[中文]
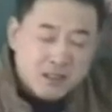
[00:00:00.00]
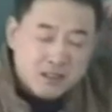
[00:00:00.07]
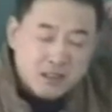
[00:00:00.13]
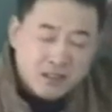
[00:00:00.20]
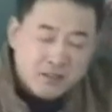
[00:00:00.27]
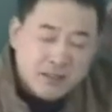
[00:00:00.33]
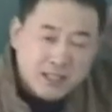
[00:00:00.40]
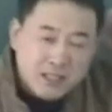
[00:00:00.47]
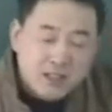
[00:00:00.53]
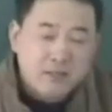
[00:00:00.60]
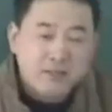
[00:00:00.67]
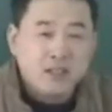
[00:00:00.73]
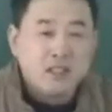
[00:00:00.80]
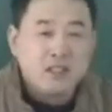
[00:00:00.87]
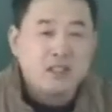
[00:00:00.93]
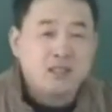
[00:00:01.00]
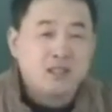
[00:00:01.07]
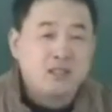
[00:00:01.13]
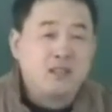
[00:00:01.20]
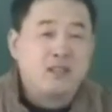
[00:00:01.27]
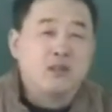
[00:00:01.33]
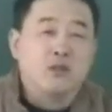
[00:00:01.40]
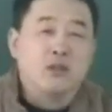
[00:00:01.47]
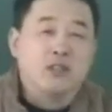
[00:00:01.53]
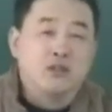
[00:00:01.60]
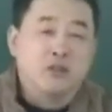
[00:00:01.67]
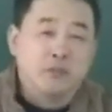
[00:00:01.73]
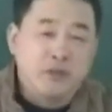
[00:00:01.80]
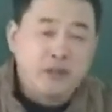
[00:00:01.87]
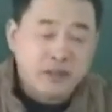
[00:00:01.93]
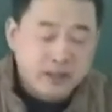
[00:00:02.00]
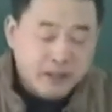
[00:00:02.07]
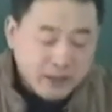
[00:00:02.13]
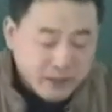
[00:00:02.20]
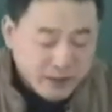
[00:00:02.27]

的治疗发热的方剂是很多的，对不对？